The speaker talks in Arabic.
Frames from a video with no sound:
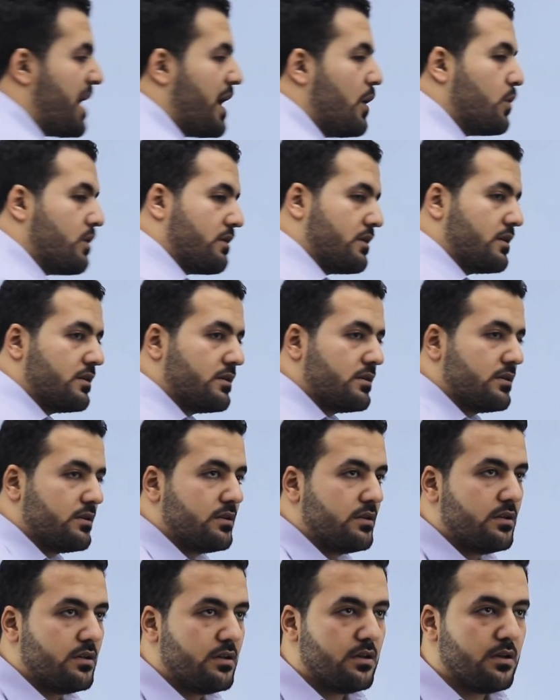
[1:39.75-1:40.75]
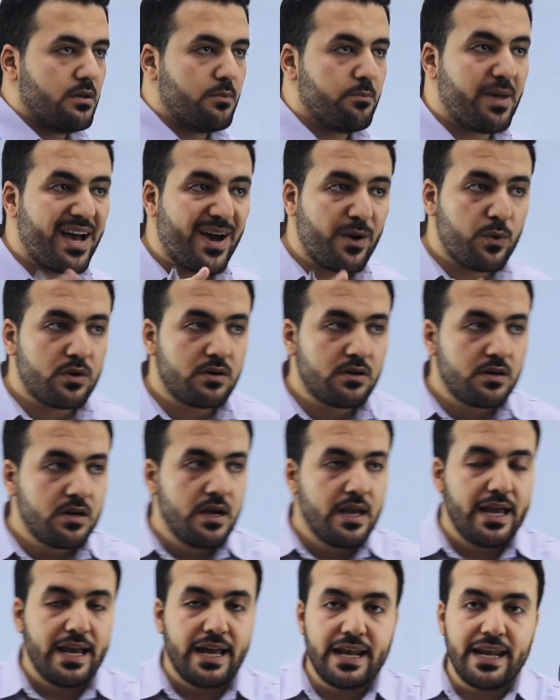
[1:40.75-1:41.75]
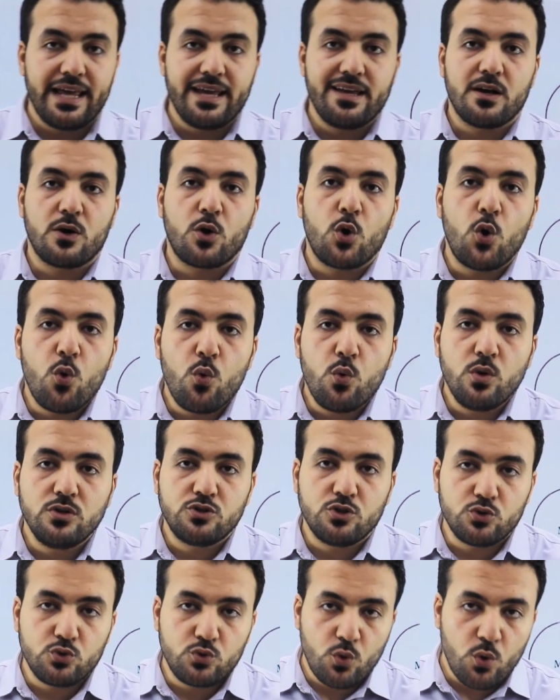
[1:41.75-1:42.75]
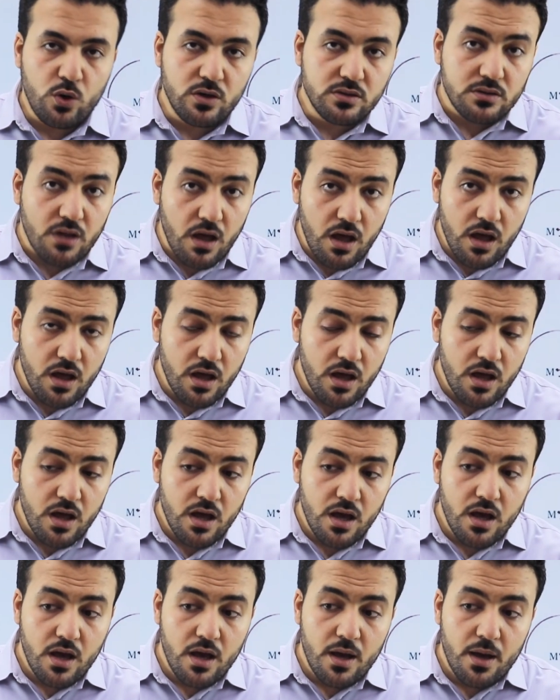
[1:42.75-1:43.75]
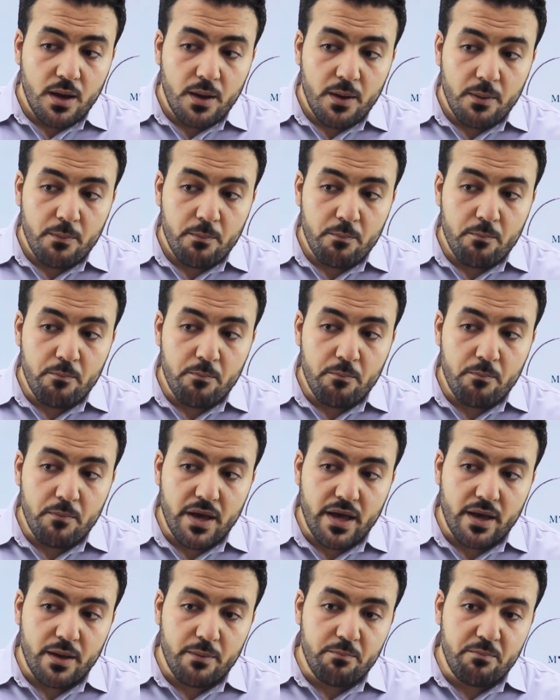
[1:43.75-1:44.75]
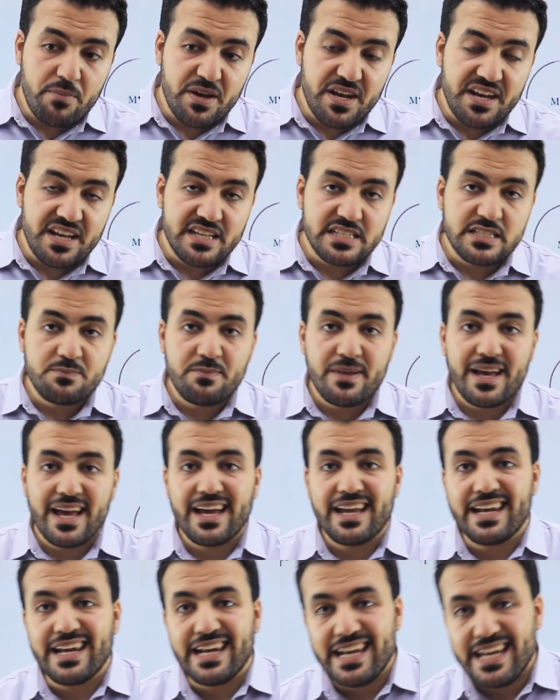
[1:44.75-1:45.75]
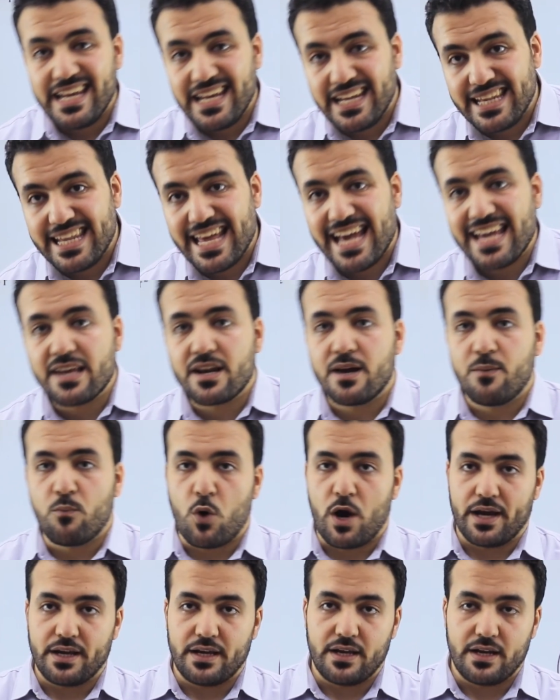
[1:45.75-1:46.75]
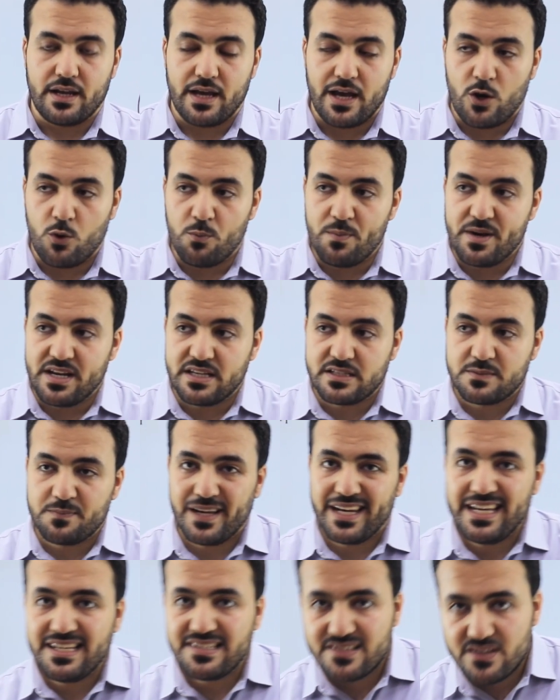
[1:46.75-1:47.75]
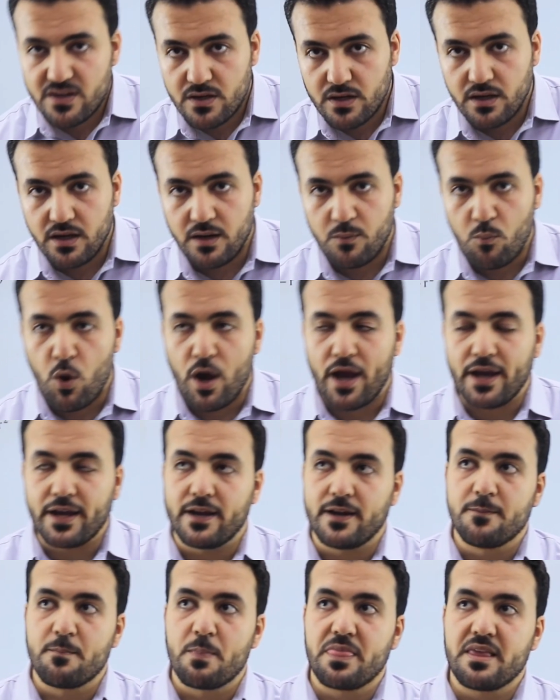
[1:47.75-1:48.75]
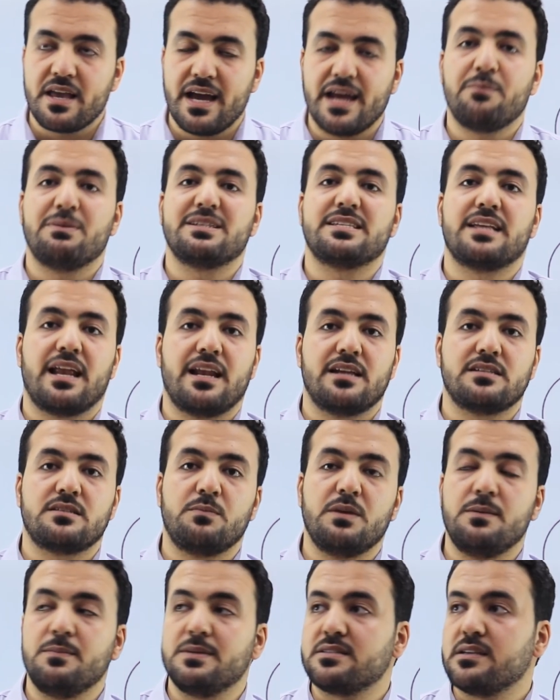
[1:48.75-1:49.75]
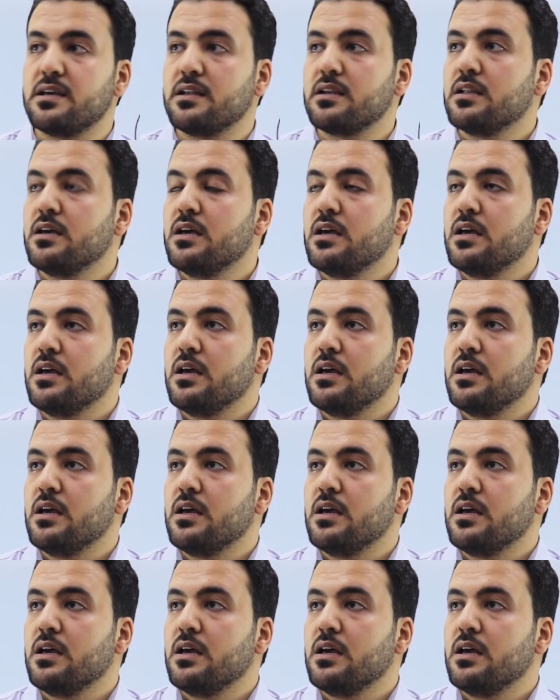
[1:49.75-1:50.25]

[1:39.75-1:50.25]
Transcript: باور باور اللي هي قوه النقطه آه، بالنسبه لدايره معينه او بالنسبه لسيركل معينه يعني مثلا على سبيل المثال